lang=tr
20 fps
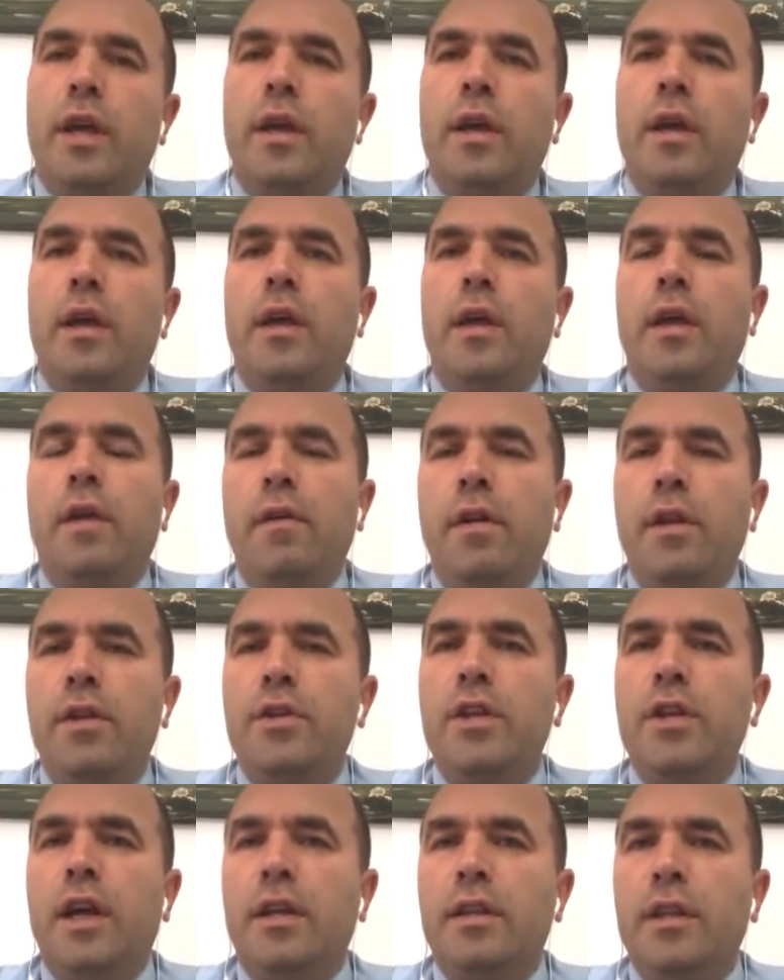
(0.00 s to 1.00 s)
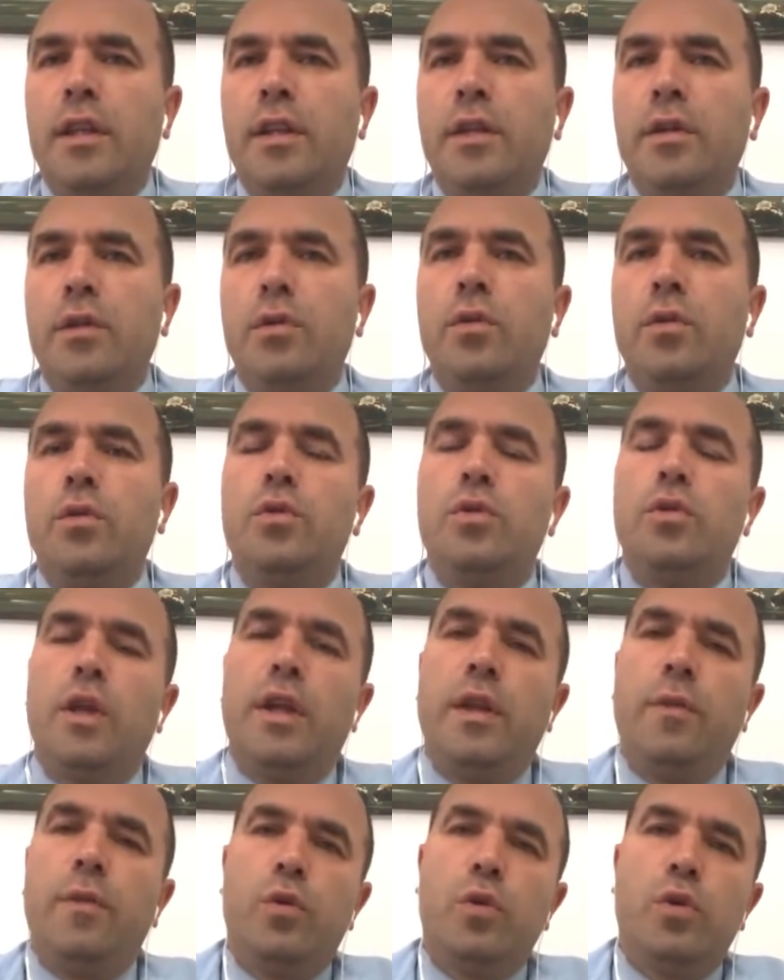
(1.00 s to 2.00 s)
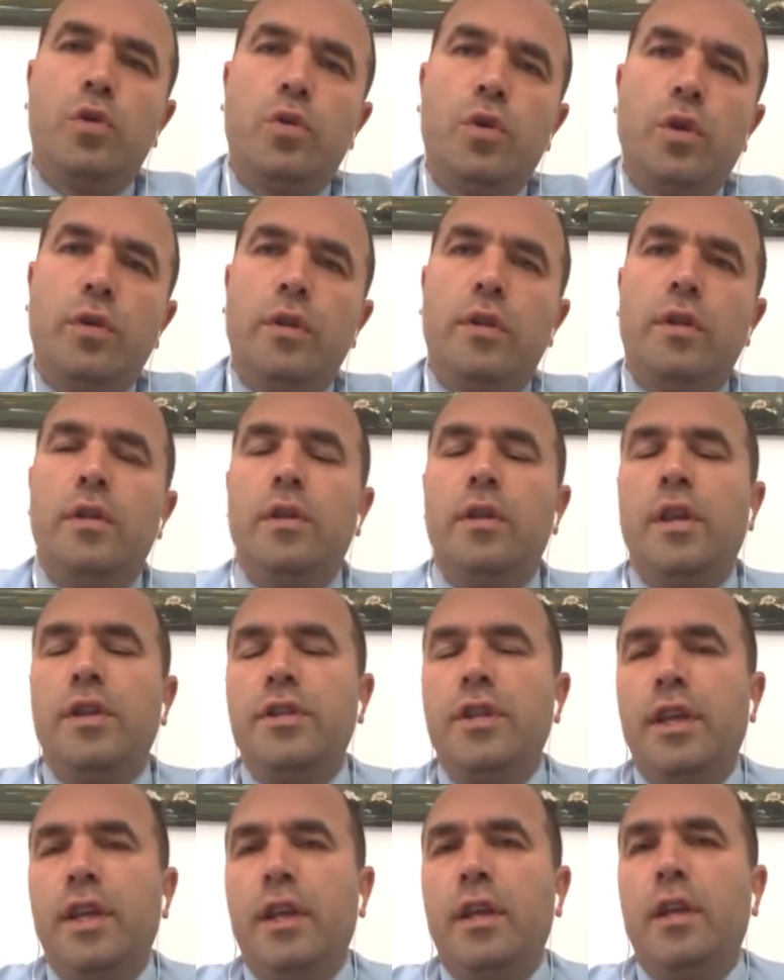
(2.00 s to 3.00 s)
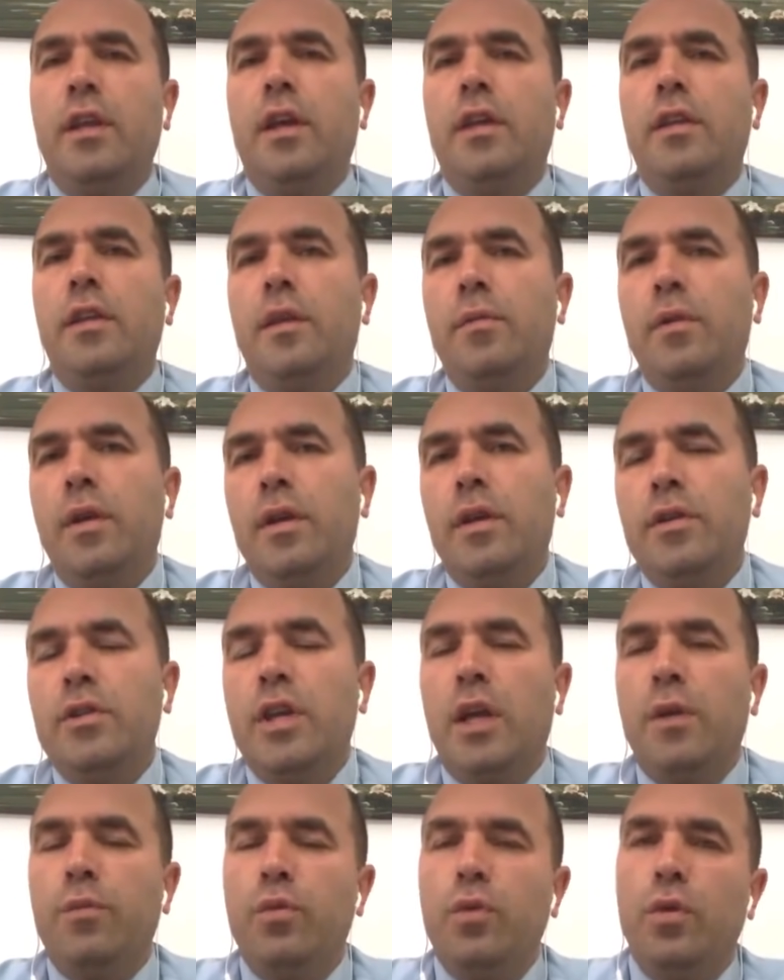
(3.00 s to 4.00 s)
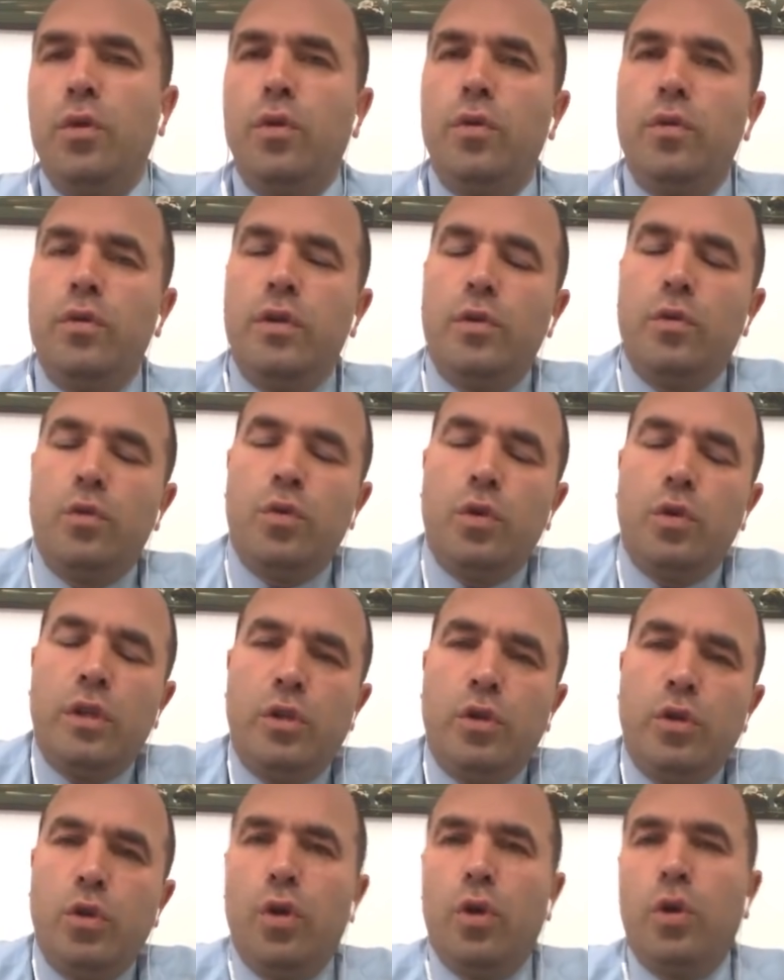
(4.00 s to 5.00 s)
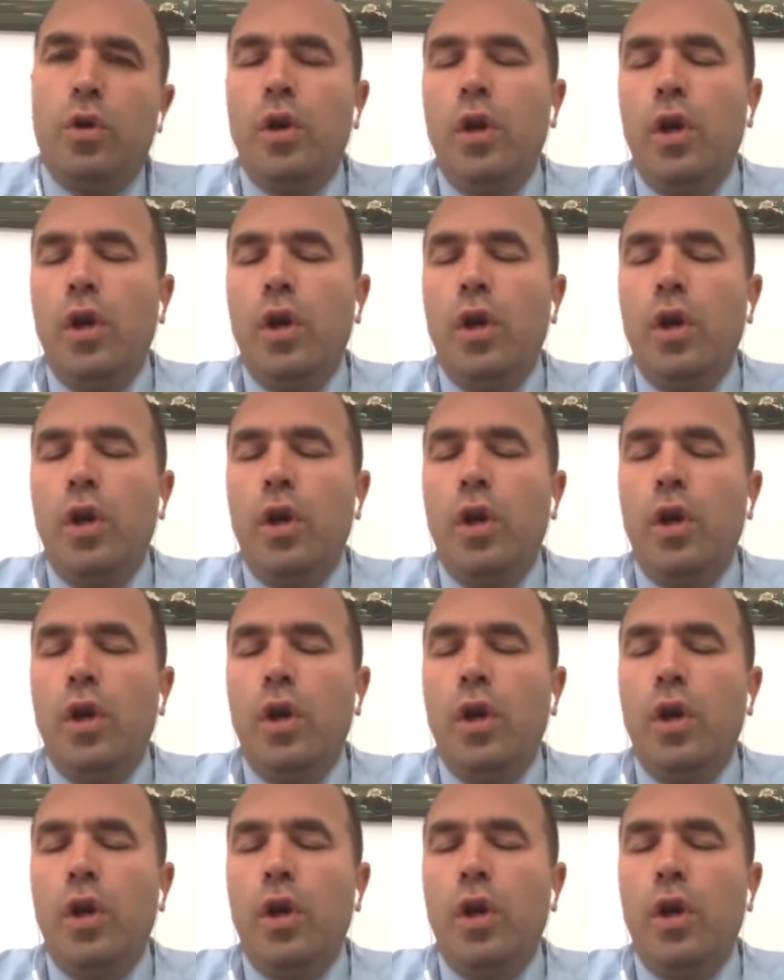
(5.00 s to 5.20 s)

Evet Cagney'in 3 tane pozisyon geçerek adama çarpıyor, itiyor.